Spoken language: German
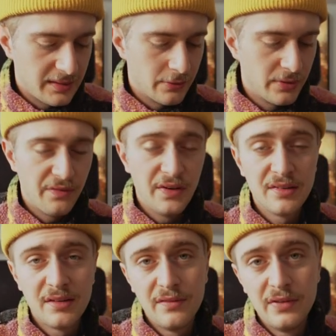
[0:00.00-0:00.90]
oder falls
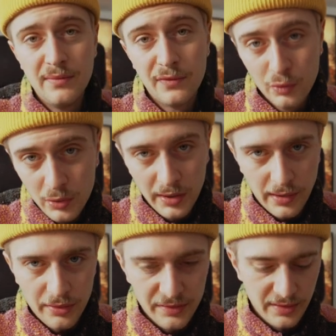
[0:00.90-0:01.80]
ihr den Film früher
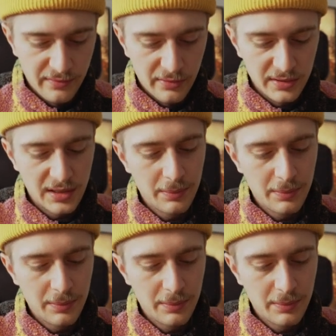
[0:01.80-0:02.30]
rausnehmen wollt,